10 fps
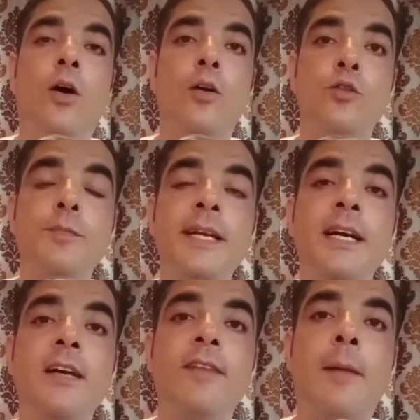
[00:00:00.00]
और उसमें
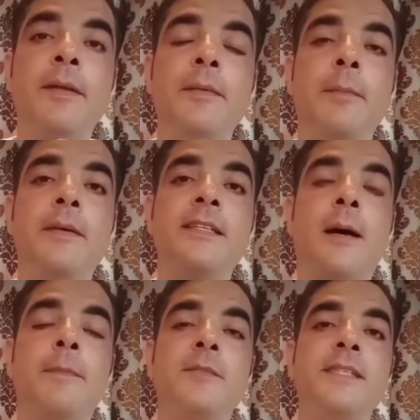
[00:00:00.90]
अगर फैमिली मेम्बर्स
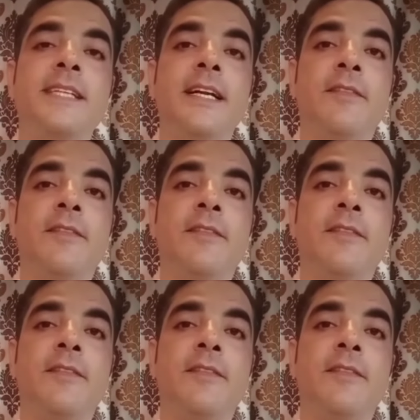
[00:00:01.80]
आपस में इसे